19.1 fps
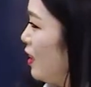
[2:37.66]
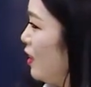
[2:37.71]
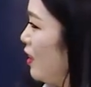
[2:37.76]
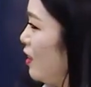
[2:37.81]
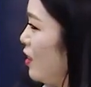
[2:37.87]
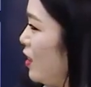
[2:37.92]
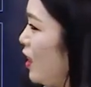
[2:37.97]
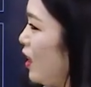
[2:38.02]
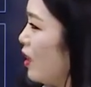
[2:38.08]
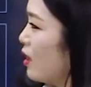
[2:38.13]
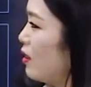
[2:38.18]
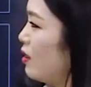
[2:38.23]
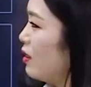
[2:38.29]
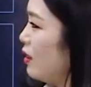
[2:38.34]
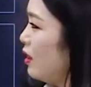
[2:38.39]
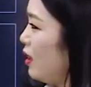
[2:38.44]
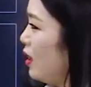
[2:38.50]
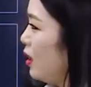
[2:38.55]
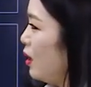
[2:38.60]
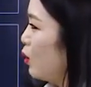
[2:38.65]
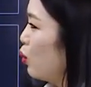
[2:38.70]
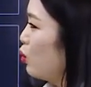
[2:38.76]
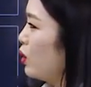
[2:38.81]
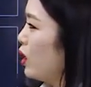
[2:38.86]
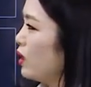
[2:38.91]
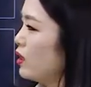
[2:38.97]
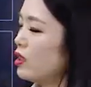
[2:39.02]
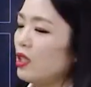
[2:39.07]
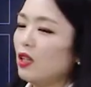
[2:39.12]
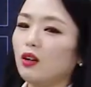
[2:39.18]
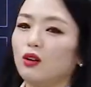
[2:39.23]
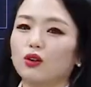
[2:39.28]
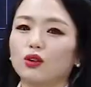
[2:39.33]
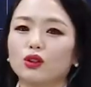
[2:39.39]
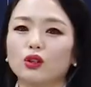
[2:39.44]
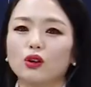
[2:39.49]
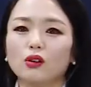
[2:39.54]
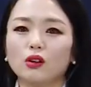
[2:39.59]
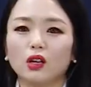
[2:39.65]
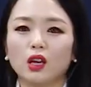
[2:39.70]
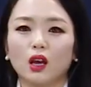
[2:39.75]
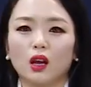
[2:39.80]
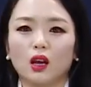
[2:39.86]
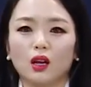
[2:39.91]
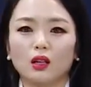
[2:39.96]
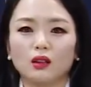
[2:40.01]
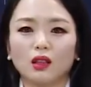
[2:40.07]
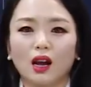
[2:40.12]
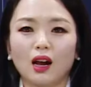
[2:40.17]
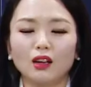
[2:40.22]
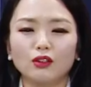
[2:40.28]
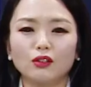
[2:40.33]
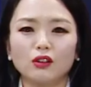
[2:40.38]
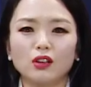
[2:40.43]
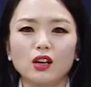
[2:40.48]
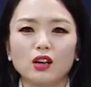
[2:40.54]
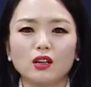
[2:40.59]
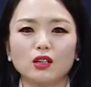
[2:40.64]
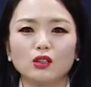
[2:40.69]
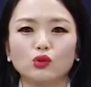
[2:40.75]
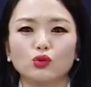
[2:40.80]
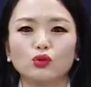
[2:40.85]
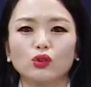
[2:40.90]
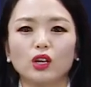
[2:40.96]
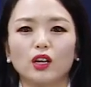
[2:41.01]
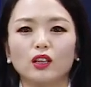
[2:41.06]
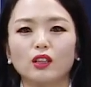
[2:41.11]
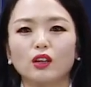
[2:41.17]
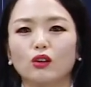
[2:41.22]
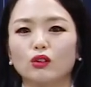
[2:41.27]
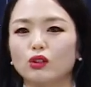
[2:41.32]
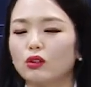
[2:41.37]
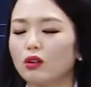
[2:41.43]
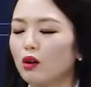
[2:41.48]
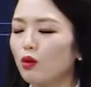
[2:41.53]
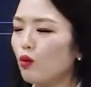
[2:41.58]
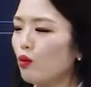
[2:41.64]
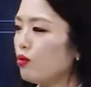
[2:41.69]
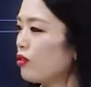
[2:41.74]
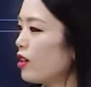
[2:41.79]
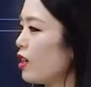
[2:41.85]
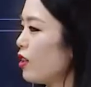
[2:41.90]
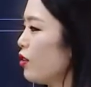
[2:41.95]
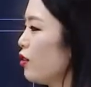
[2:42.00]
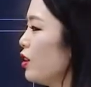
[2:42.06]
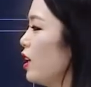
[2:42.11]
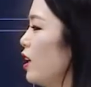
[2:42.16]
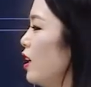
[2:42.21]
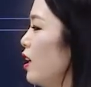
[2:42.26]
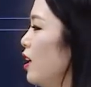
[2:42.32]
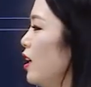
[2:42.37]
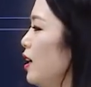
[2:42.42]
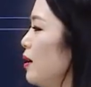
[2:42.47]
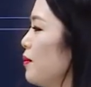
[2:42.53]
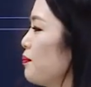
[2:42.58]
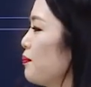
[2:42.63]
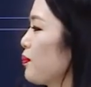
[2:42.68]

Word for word: 자, 듣기 도대체 어떻게 단어량이 중요한데 어떻게 공부를 할 거냐.